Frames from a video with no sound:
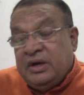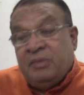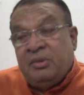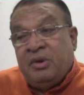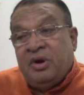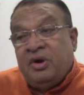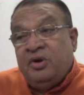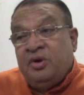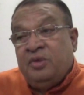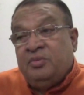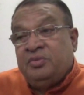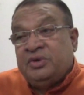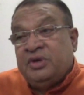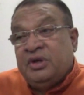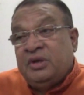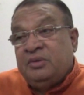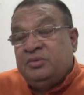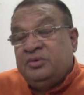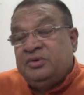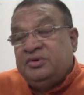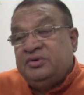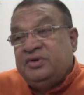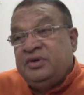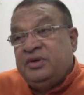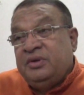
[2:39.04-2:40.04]
মাননীয়
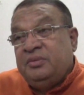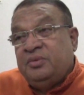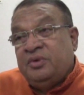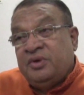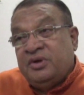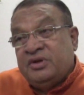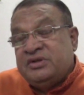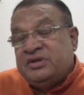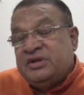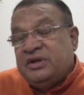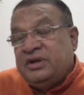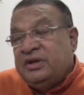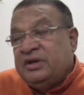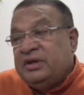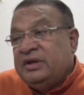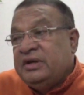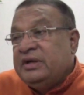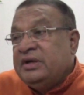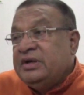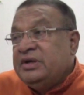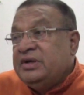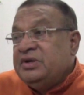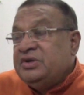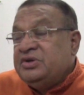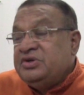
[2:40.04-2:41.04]
প্রধানমন্ত্রী বলেছেন
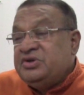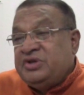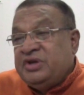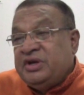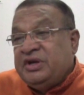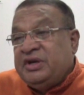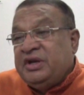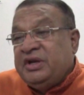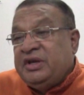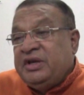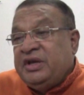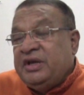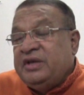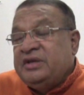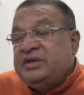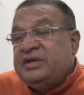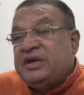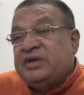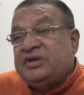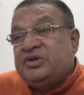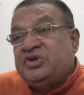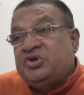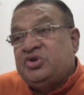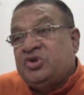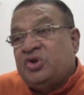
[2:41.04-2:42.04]
সেটি কি যে
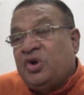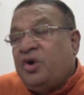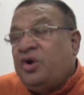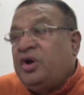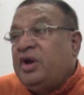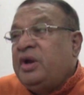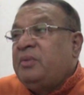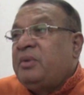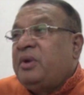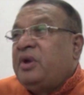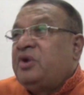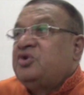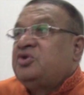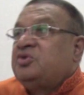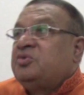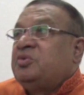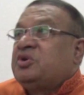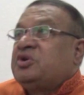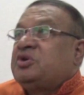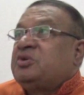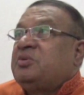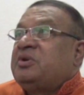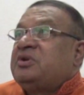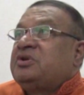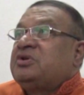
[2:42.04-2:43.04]
একটি শহরে মানুষ
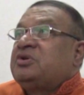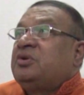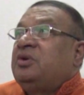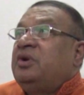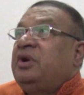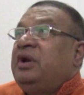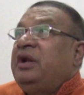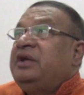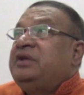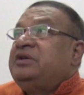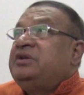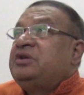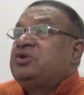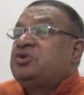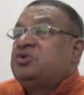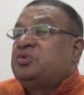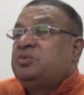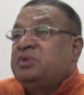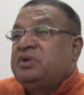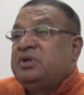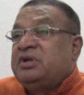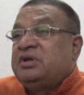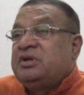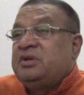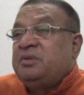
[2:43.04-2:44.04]
বসবাস করলে যে
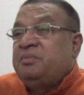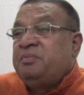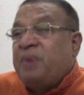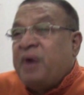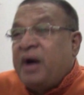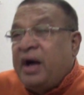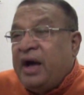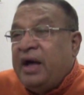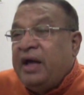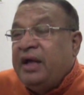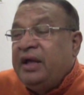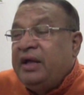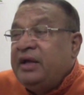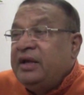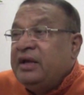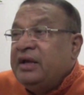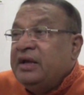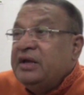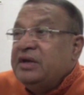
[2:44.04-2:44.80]
সুবিধাটি পায়